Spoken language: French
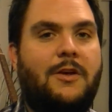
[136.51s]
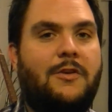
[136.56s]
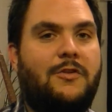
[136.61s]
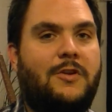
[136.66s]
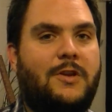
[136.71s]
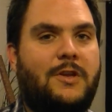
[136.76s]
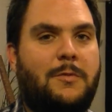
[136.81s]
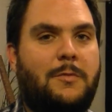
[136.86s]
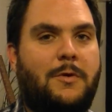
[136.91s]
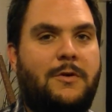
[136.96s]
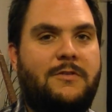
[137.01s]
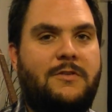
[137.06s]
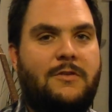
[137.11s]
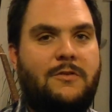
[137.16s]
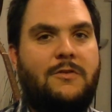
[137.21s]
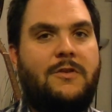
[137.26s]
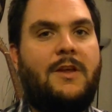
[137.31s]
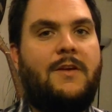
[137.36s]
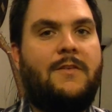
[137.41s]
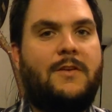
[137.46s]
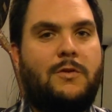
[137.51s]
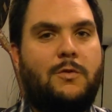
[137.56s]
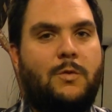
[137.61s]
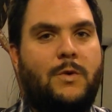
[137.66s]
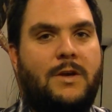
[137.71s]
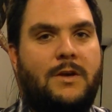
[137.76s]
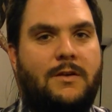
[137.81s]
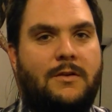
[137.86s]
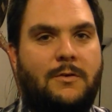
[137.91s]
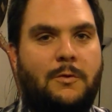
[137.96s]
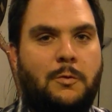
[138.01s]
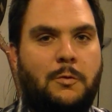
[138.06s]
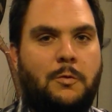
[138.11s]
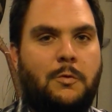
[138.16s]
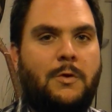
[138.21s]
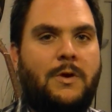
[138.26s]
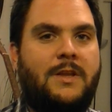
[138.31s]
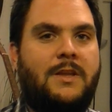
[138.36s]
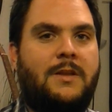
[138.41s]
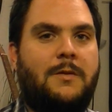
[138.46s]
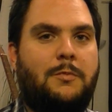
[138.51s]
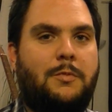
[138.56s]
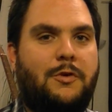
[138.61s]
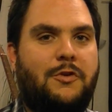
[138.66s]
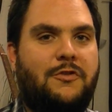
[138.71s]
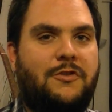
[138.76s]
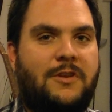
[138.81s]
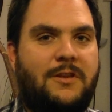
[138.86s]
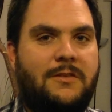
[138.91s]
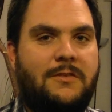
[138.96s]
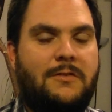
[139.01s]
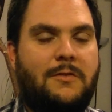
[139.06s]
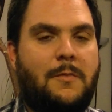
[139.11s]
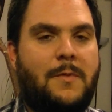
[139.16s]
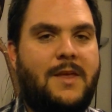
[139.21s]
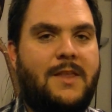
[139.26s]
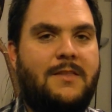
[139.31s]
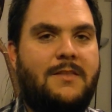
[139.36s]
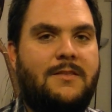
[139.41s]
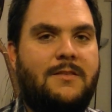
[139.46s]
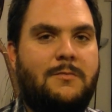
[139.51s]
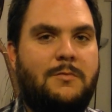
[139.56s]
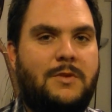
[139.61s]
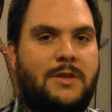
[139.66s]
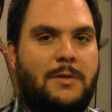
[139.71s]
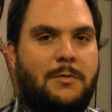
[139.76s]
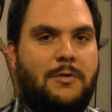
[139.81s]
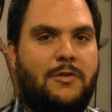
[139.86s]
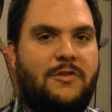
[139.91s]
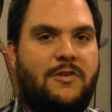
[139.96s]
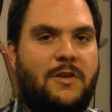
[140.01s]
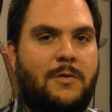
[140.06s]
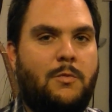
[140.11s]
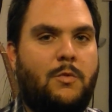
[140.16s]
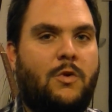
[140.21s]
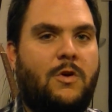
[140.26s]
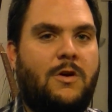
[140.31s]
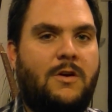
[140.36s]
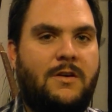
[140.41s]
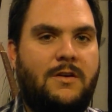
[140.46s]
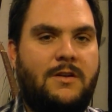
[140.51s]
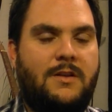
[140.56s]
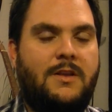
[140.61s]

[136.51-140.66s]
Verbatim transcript: J'ai hâte de passer du temps avec toi au courant des prochaines semaines et des prochains mois.